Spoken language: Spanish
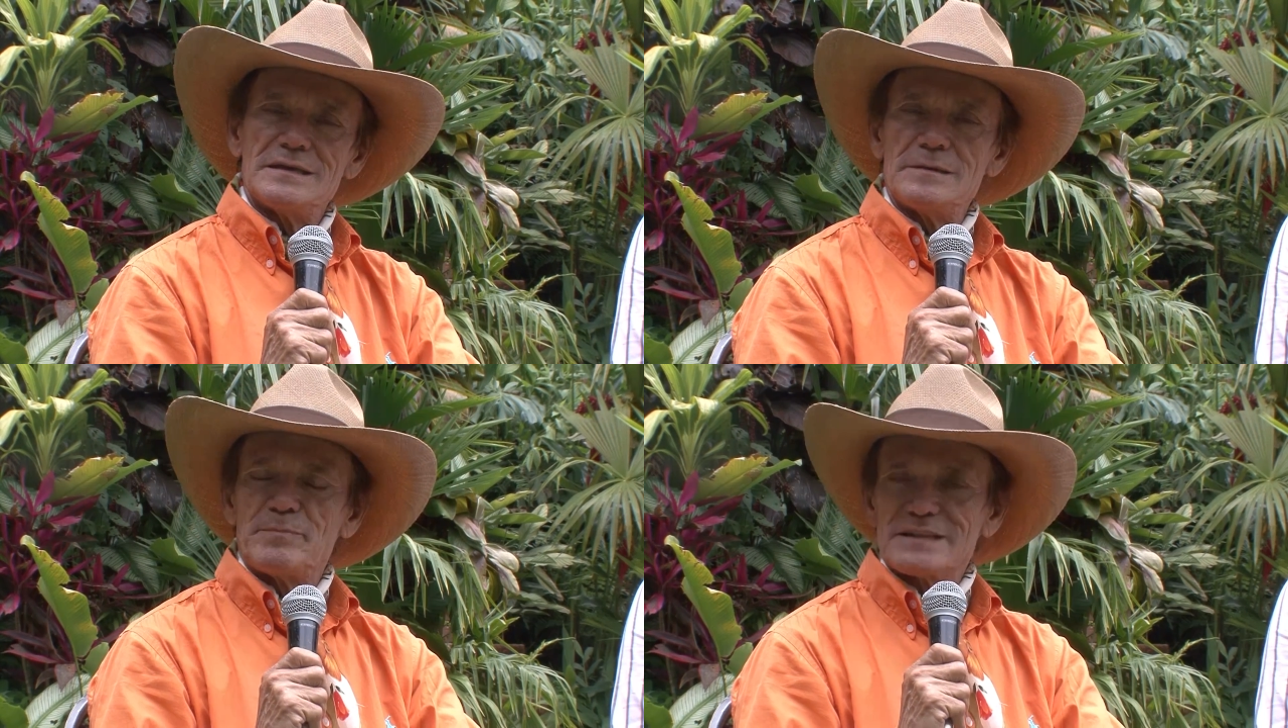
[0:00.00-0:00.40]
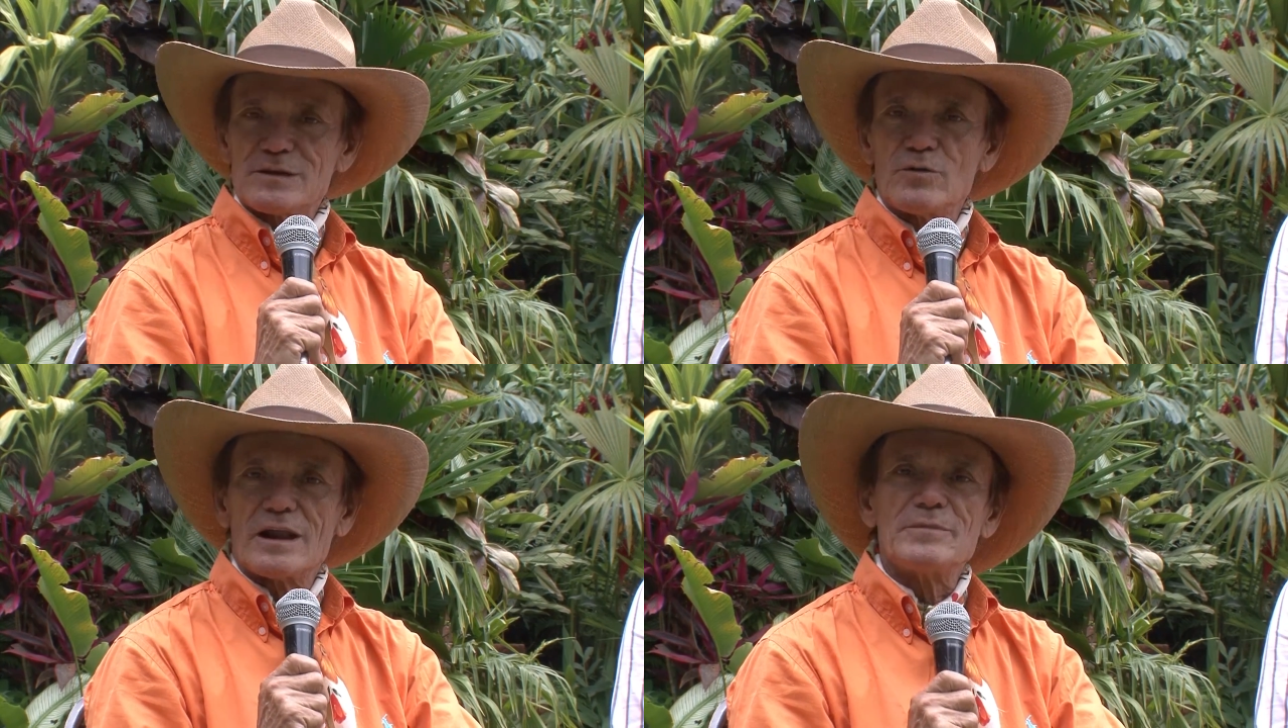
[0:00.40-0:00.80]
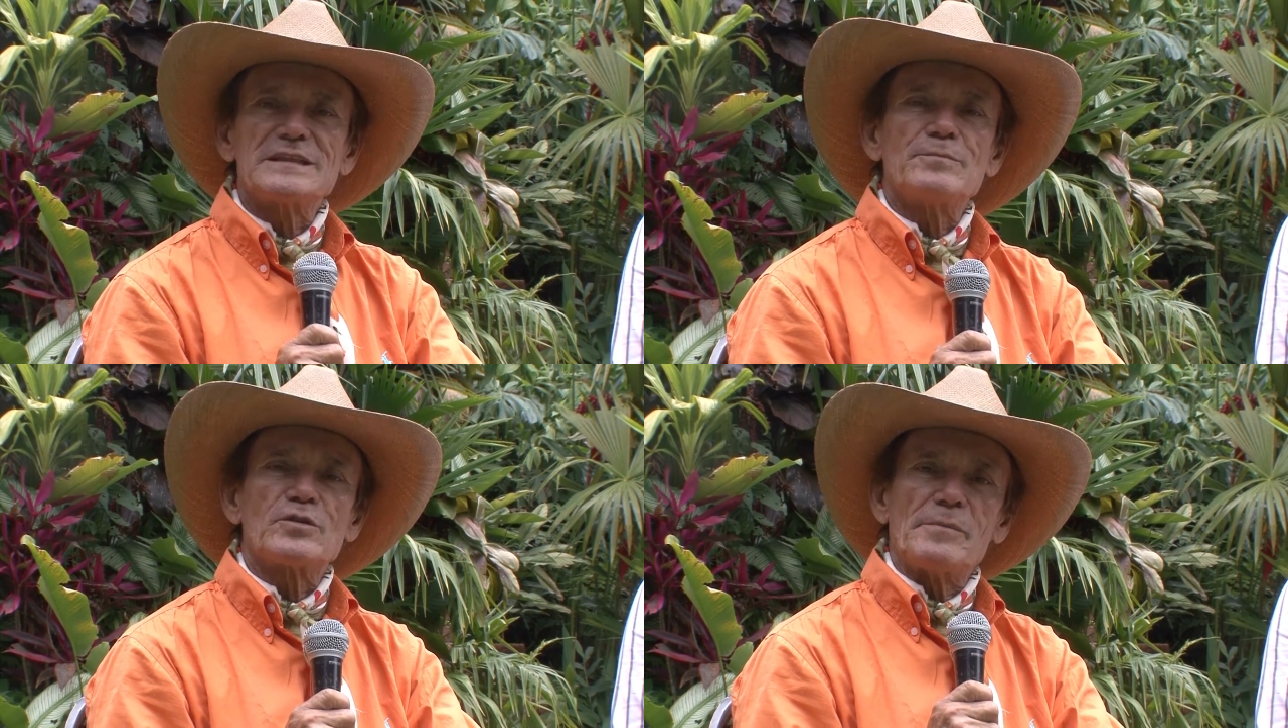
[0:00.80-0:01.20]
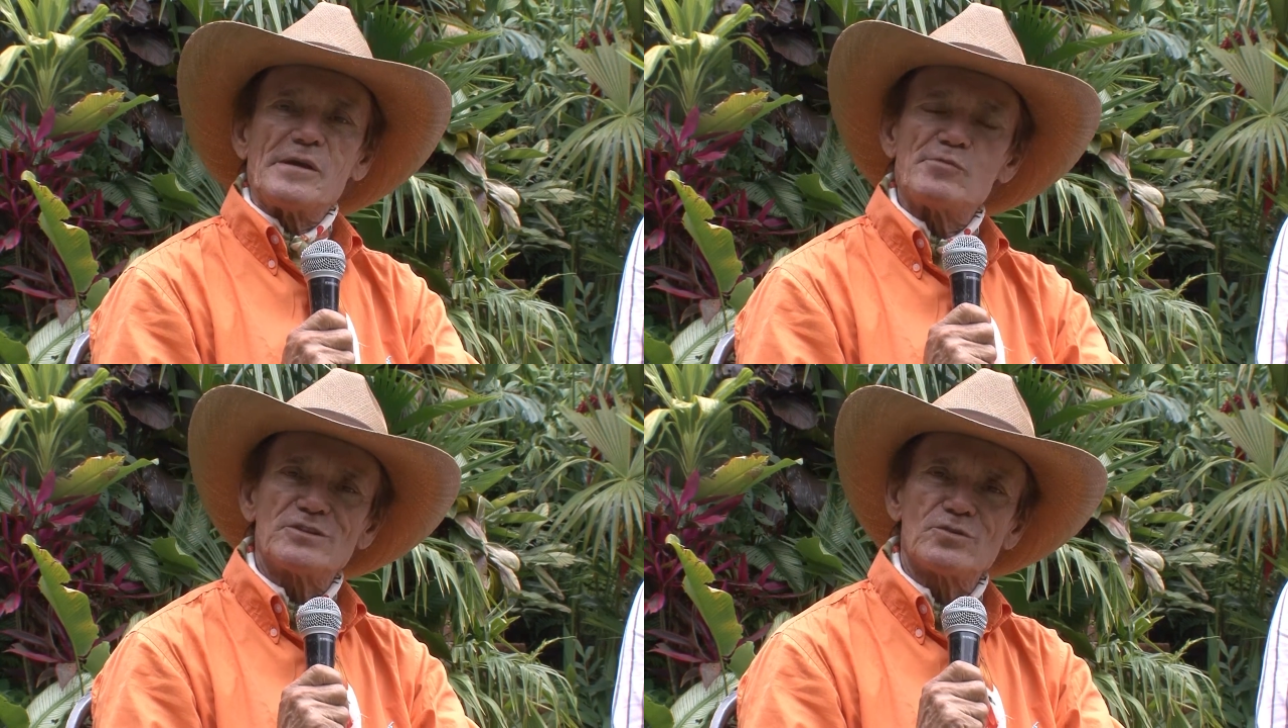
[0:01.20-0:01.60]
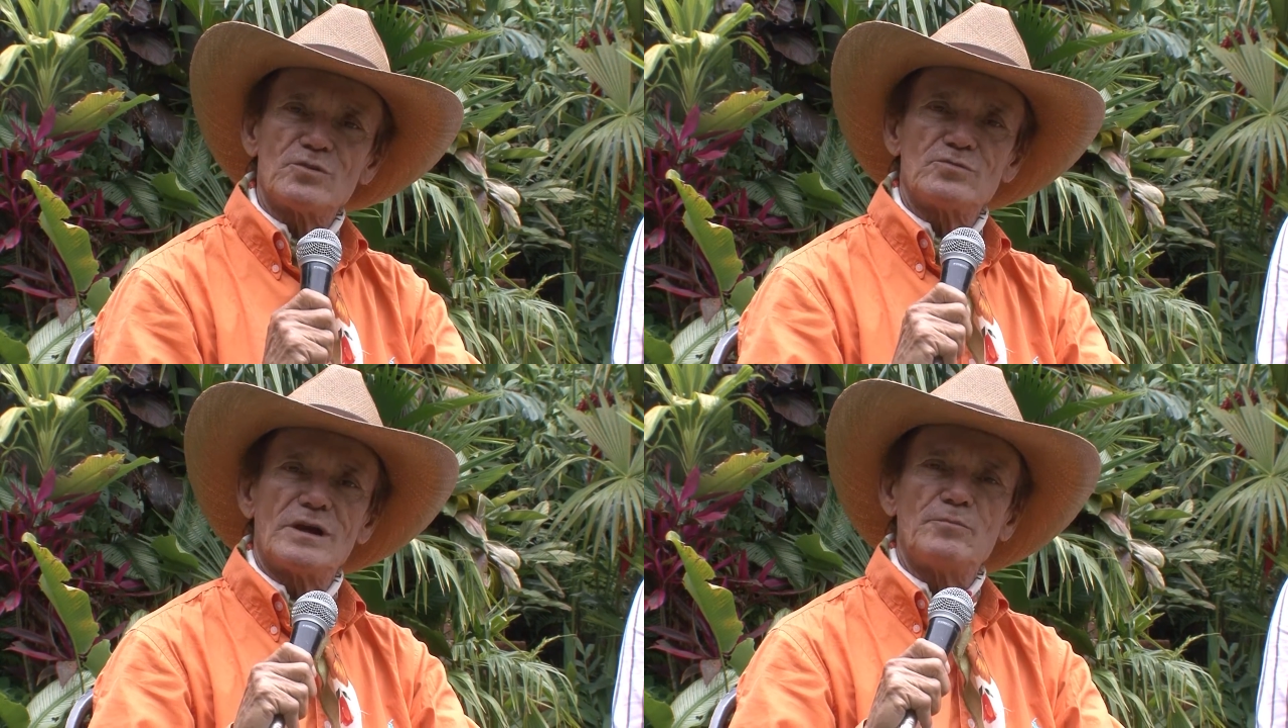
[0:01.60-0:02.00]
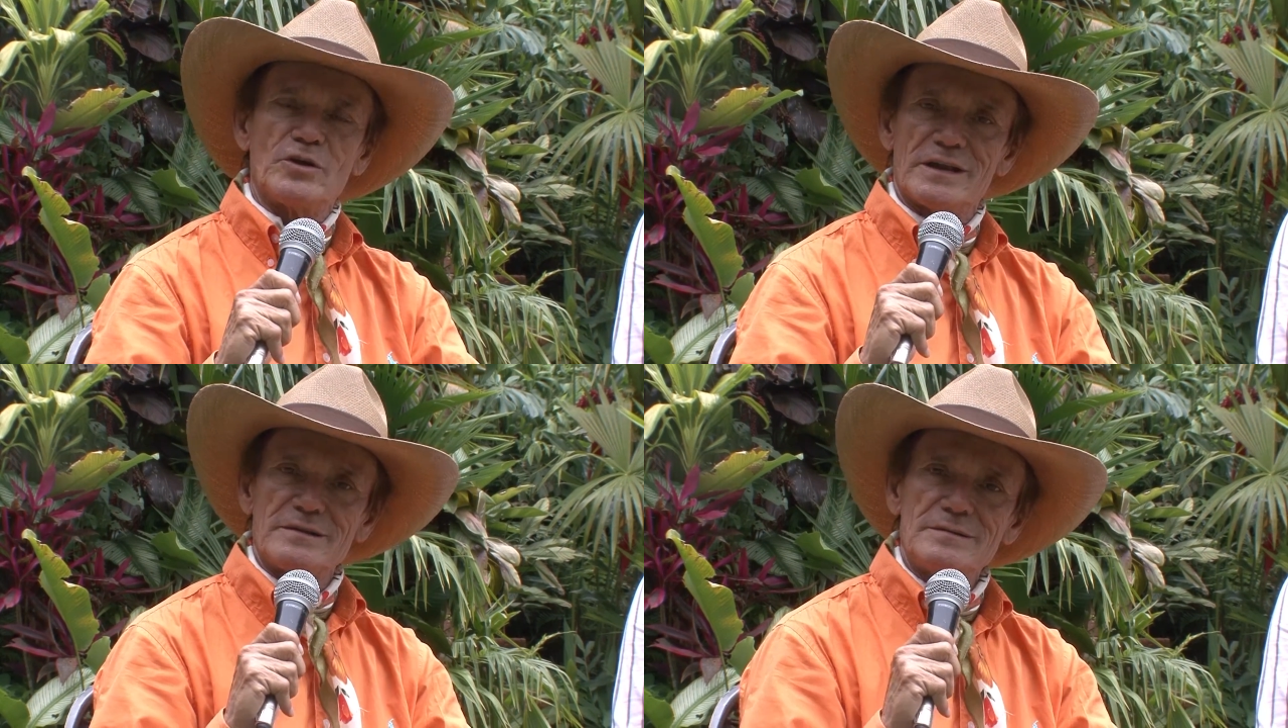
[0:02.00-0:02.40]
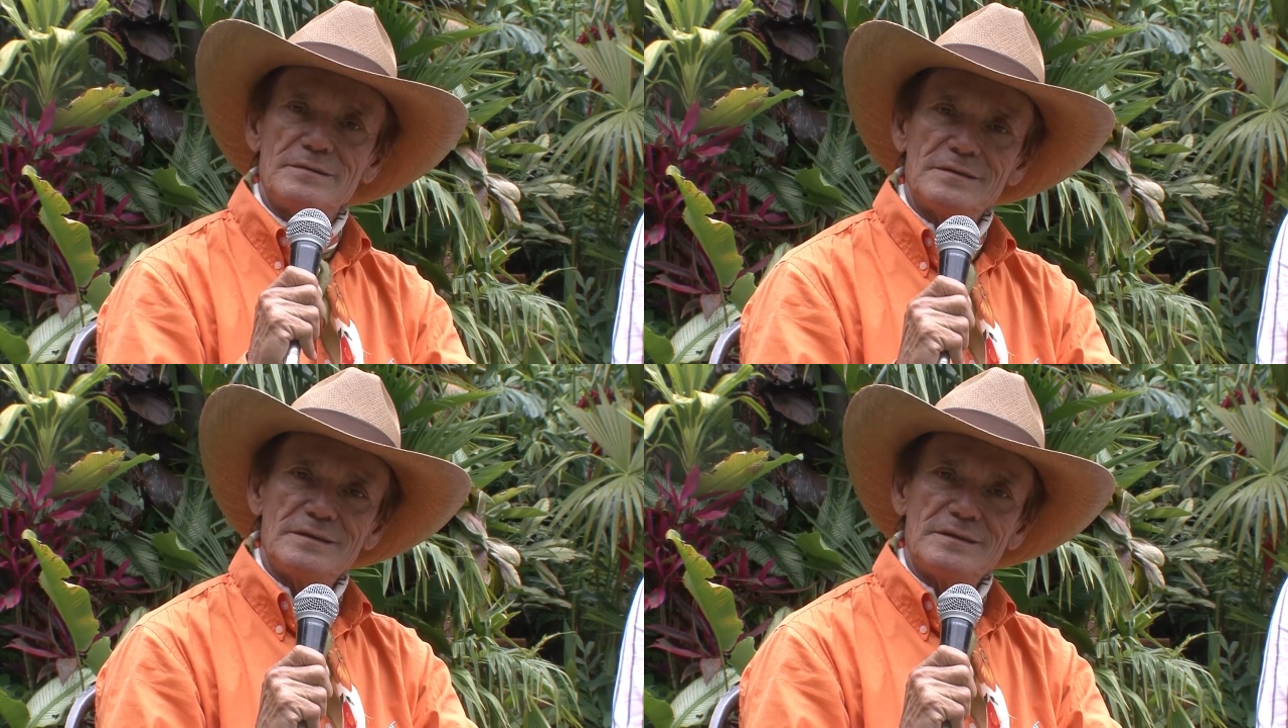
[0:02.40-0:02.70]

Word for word: y particularmente porque me encuentro con una mujer